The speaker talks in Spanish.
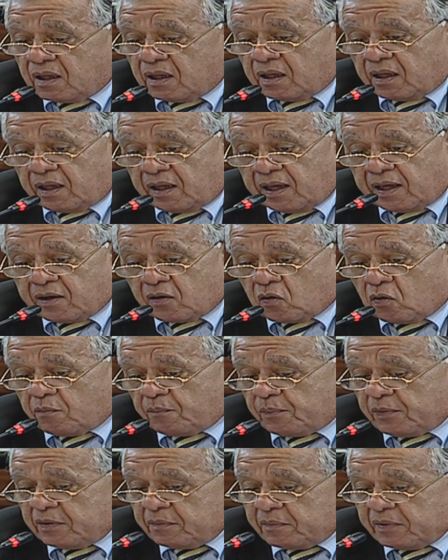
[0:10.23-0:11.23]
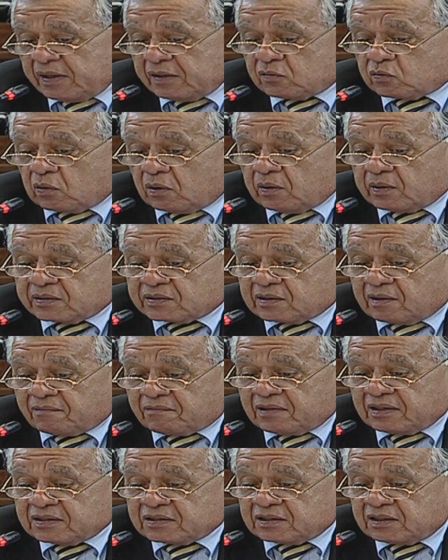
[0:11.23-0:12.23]
En cumplimiento lo
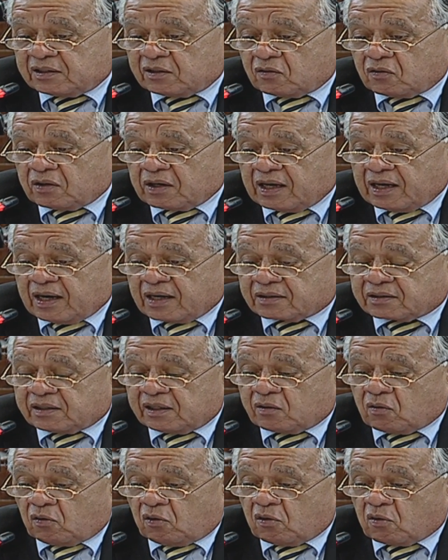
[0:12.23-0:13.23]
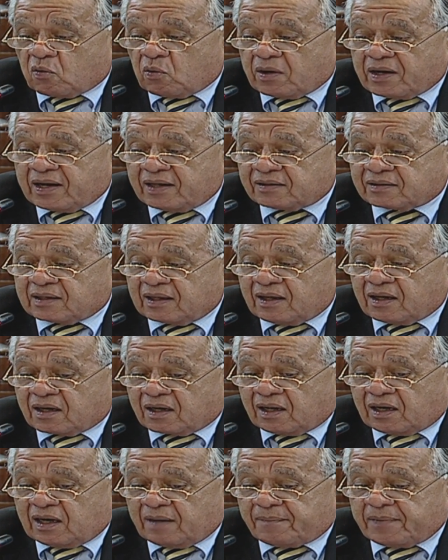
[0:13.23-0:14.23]
establecido en el artículo 40 del
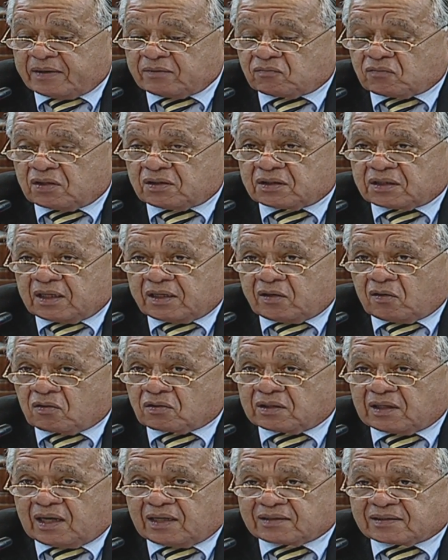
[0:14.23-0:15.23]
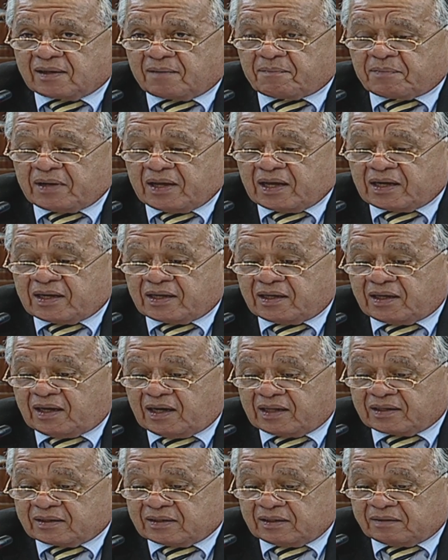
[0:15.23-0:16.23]
Reglamento Interior de la Asamblea
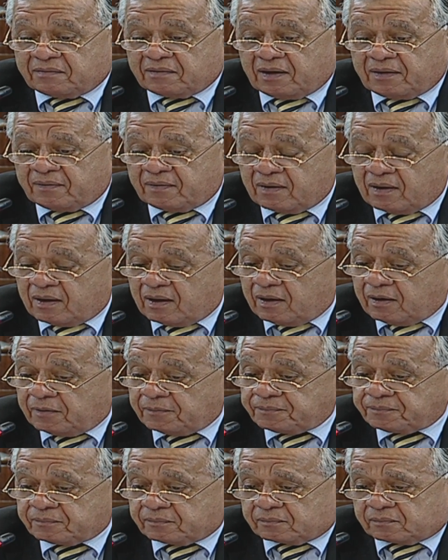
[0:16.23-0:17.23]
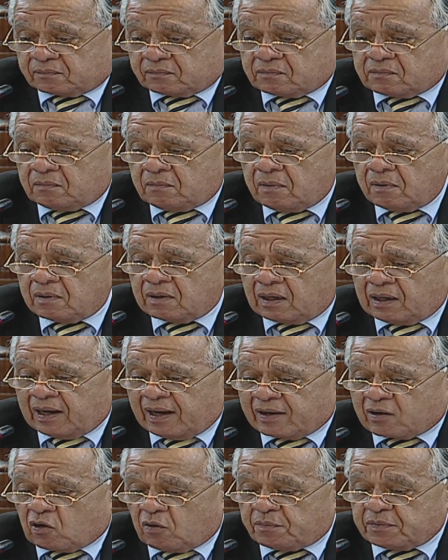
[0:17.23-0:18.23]
Legislativa,
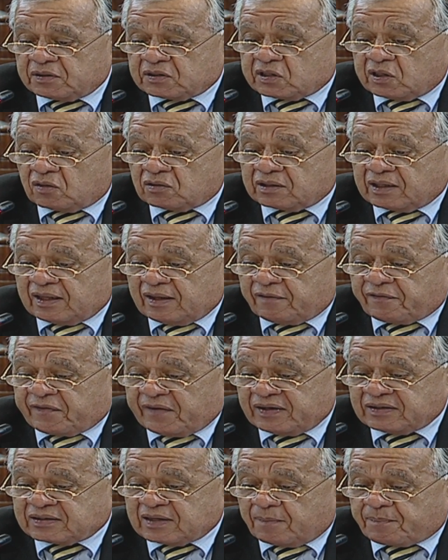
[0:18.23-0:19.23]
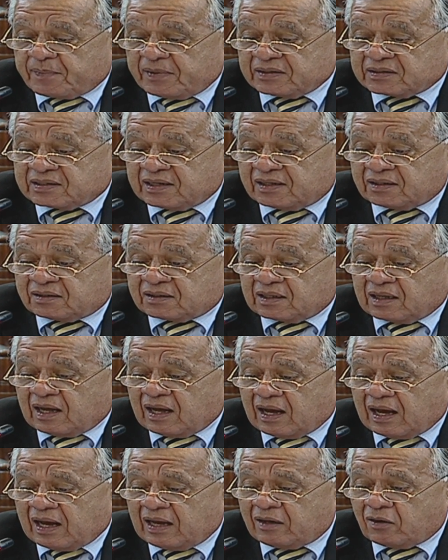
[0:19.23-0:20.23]
la Comisión de Defensa presenta
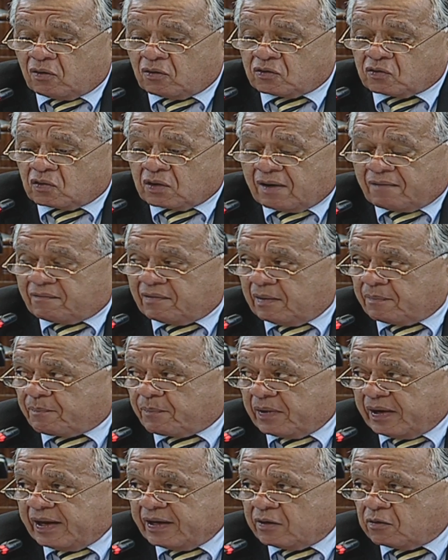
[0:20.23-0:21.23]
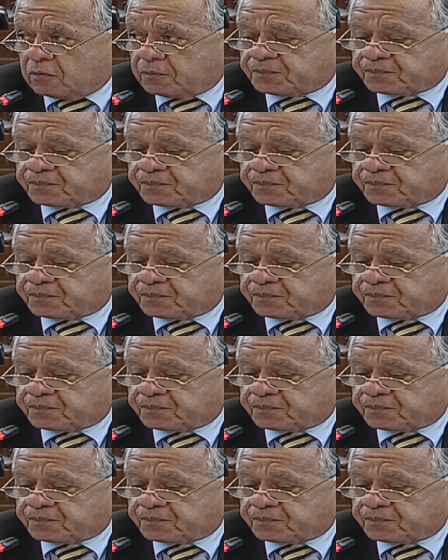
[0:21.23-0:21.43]
al Honorable Pleno